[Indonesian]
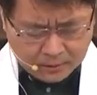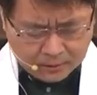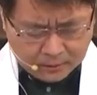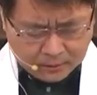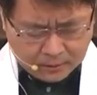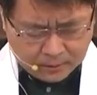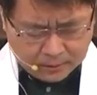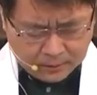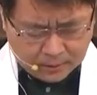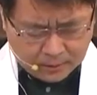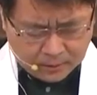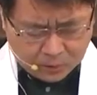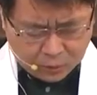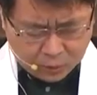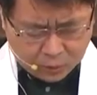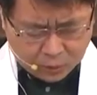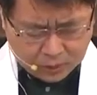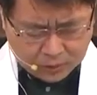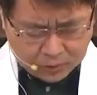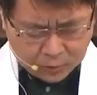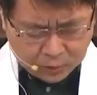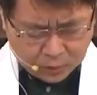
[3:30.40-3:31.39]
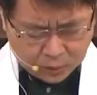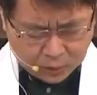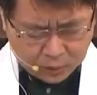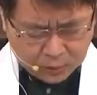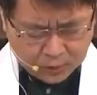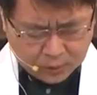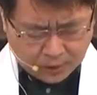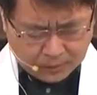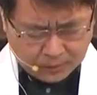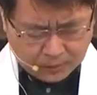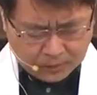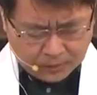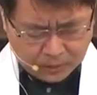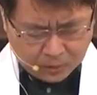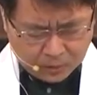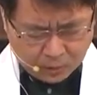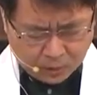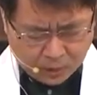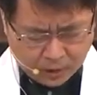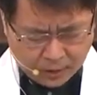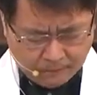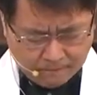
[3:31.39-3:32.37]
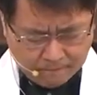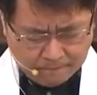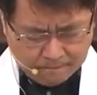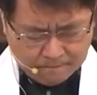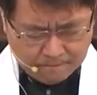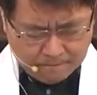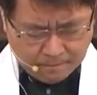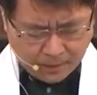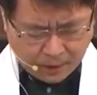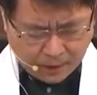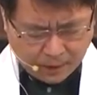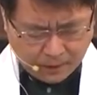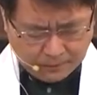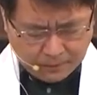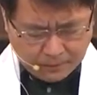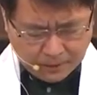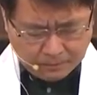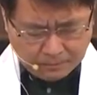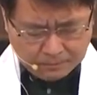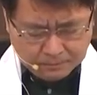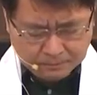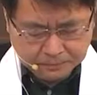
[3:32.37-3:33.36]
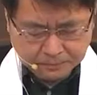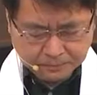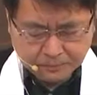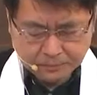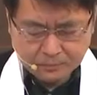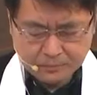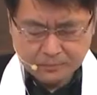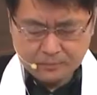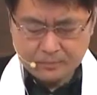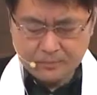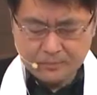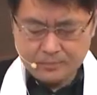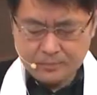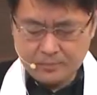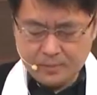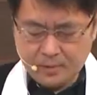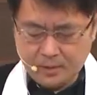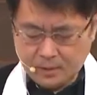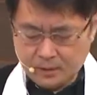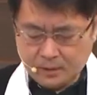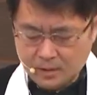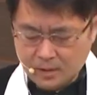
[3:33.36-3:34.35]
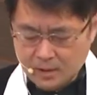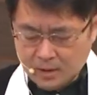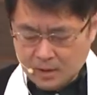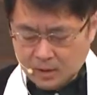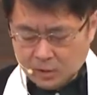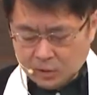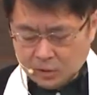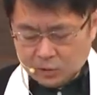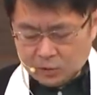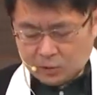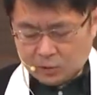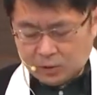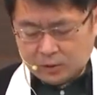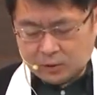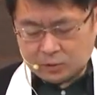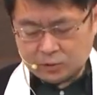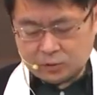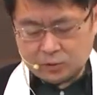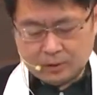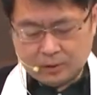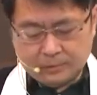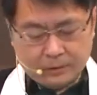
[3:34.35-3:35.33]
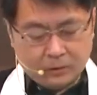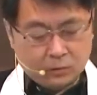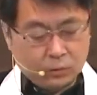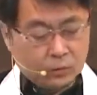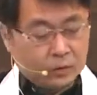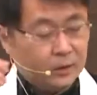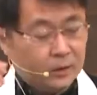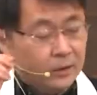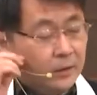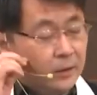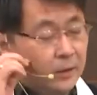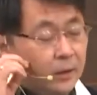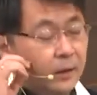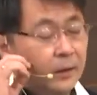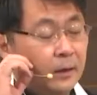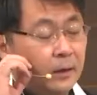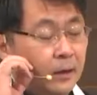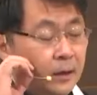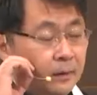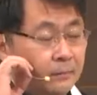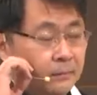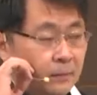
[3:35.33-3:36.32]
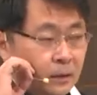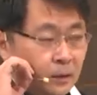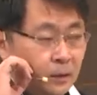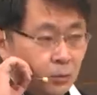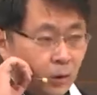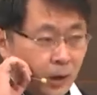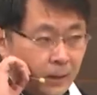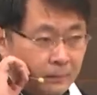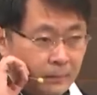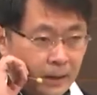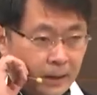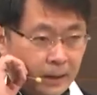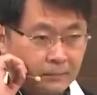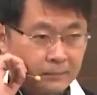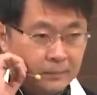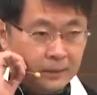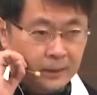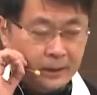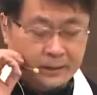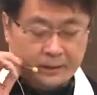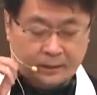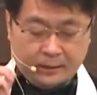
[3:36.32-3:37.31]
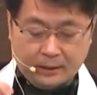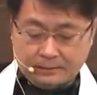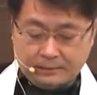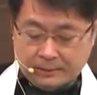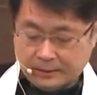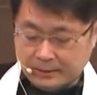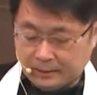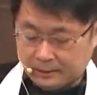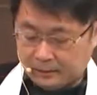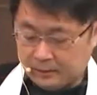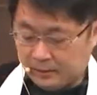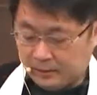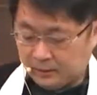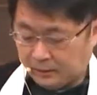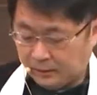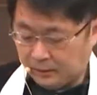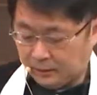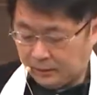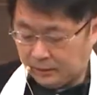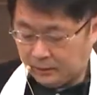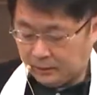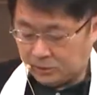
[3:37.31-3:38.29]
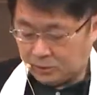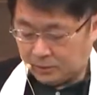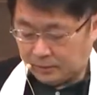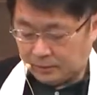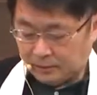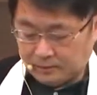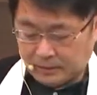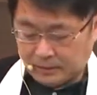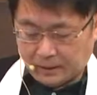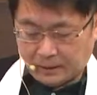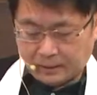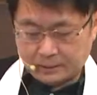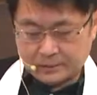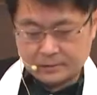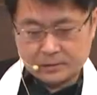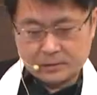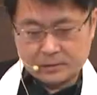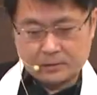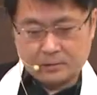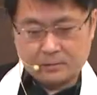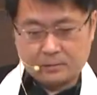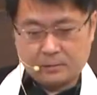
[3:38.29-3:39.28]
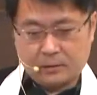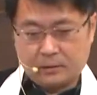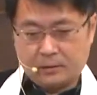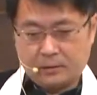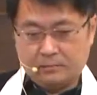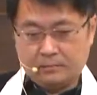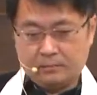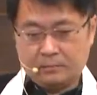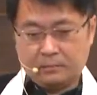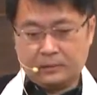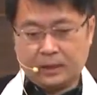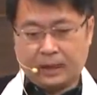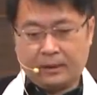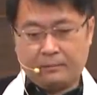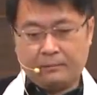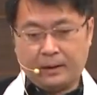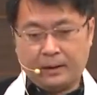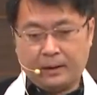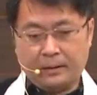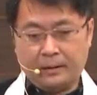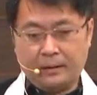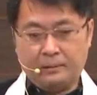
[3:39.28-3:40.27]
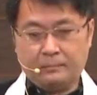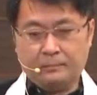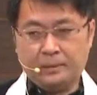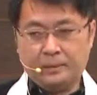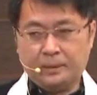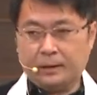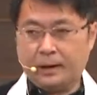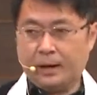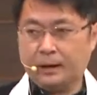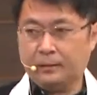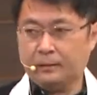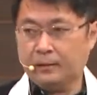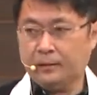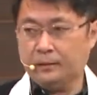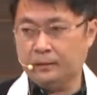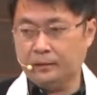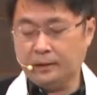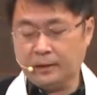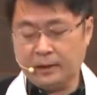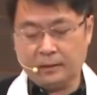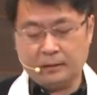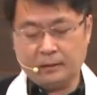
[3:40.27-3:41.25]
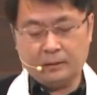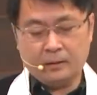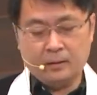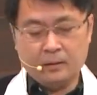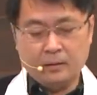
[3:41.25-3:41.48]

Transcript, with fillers: Demi Yesus Kristus kami berdoa. Amin. Sudah kalau sudah mengikuti um, renungan malam Gary Kelapa Gading ya, kita sudah membahas um, tema yang berkaitan dengan